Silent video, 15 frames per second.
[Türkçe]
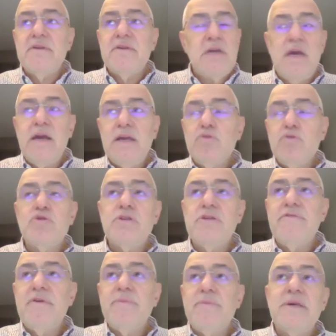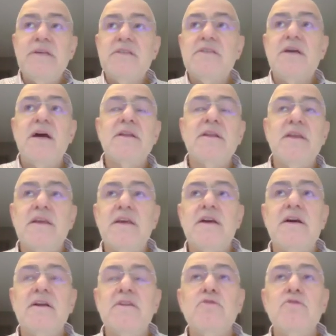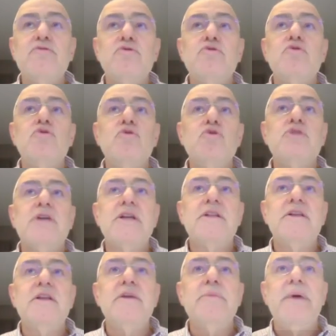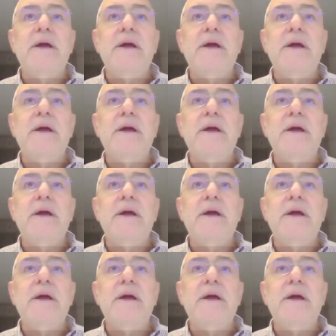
şey, endüstri ve bilgisayardaki kadın nüfusunun yüksekliğini